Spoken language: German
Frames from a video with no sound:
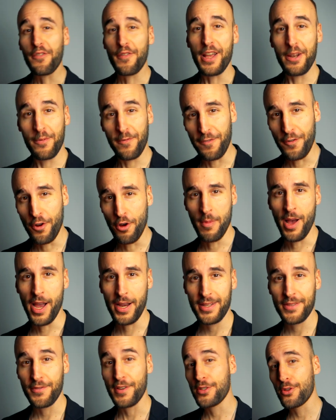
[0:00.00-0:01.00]
du auf einem
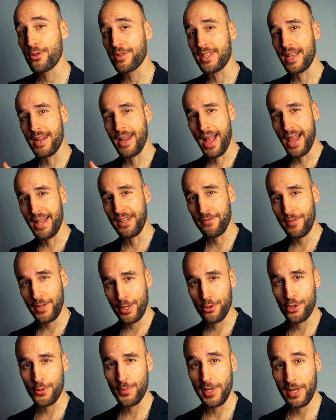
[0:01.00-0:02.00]
Flohmarkt versuchst, deine alten
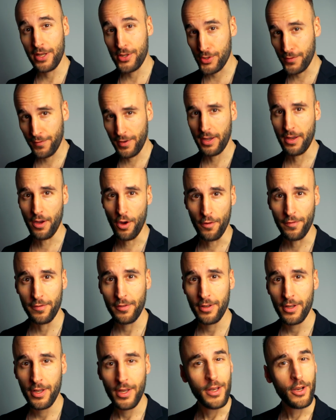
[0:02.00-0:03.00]
Videospiele zu
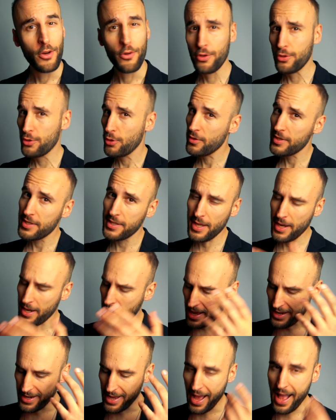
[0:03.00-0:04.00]
verkaufen und du tust sie in
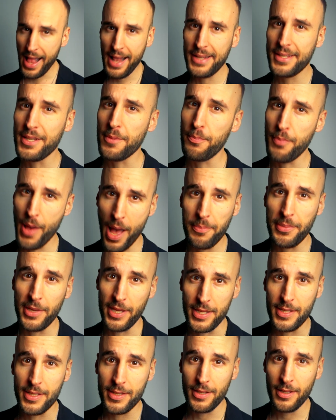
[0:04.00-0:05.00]
eine alte
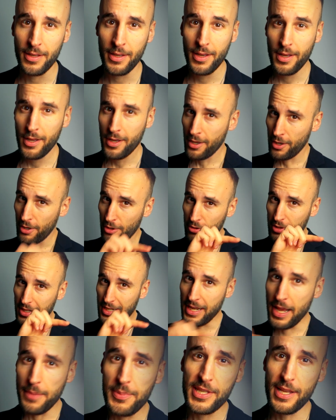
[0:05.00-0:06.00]
Pappkiste, und
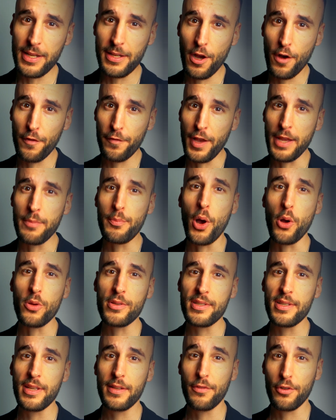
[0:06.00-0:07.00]
klebst darauf ein
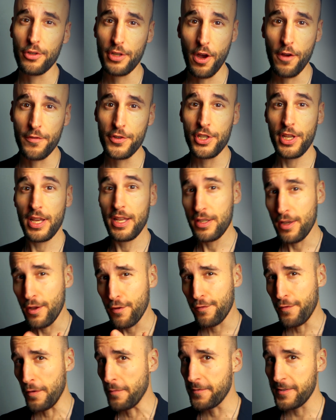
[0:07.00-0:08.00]
Post-it, wo drauf steht
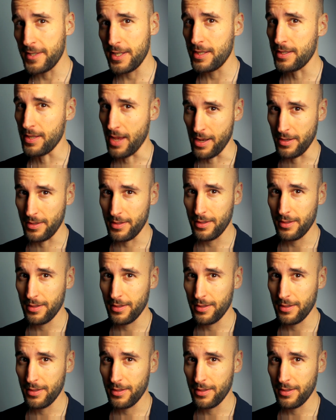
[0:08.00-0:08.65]
50 Cent.